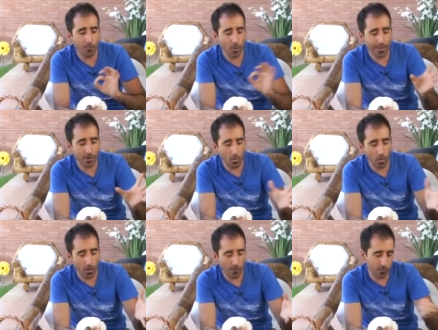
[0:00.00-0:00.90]
pueden
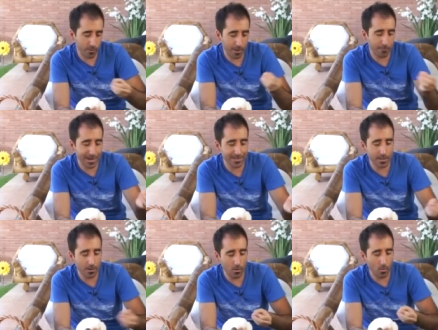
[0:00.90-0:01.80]
formar
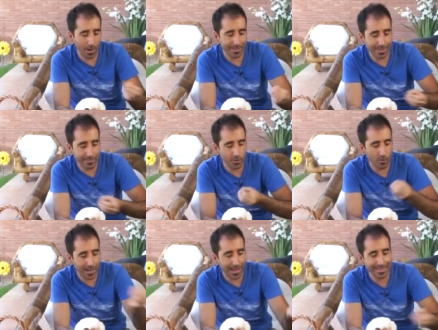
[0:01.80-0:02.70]
parte o jugar
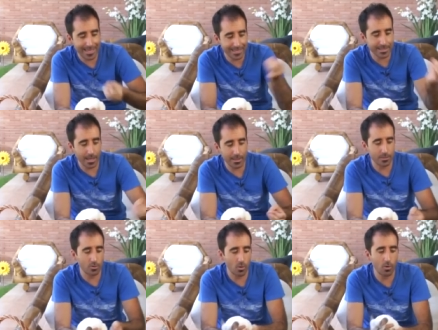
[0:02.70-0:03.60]
dentro de la dieta
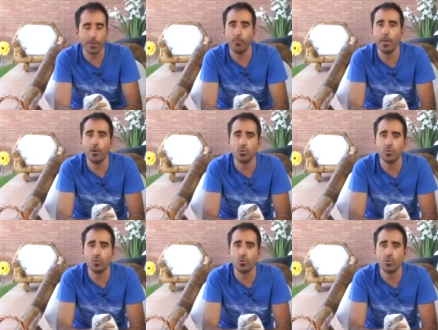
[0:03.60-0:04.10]
de todo lo que puede